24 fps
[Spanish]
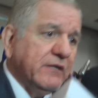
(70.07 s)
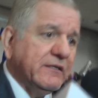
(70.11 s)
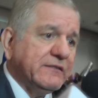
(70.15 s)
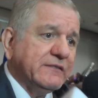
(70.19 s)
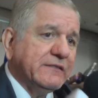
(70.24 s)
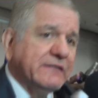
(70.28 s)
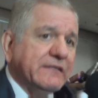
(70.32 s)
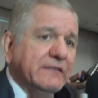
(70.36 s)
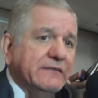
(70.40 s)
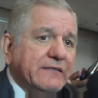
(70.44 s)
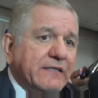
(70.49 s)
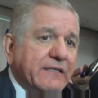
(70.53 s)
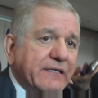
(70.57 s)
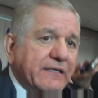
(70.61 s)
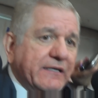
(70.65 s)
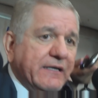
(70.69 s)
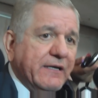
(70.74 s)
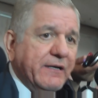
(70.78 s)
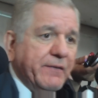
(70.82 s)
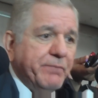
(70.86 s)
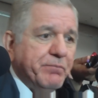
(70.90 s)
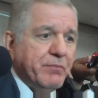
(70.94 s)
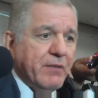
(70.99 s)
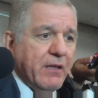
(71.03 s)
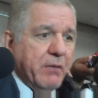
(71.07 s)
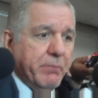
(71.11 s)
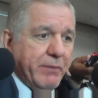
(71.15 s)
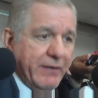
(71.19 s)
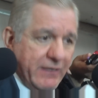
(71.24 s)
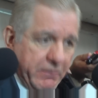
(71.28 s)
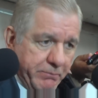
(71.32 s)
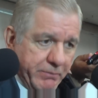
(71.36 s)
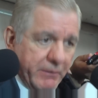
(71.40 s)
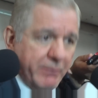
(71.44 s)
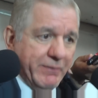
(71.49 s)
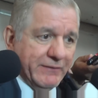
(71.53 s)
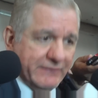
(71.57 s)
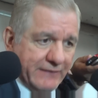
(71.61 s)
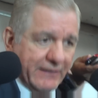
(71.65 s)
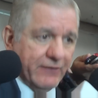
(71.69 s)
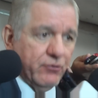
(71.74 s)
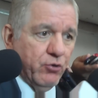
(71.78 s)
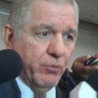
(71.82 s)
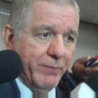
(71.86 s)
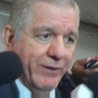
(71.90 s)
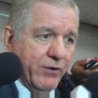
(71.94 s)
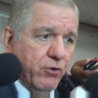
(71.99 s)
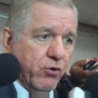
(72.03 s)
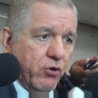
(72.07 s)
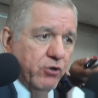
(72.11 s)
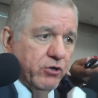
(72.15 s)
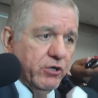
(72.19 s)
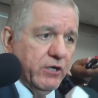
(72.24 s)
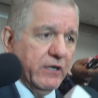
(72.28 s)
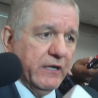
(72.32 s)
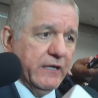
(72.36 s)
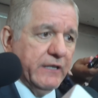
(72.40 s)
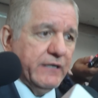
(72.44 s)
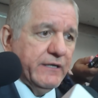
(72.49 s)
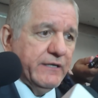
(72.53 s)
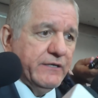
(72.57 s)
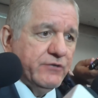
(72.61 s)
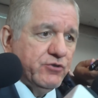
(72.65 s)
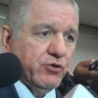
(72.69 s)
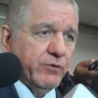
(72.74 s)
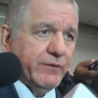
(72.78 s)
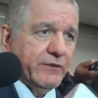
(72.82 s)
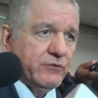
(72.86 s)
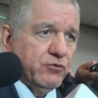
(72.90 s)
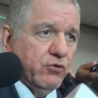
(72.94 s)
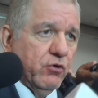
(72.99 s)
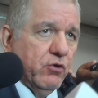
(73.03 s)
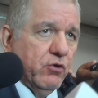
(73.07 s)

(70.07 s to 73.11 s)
con la Secretaría para implementarlo mejor y sobre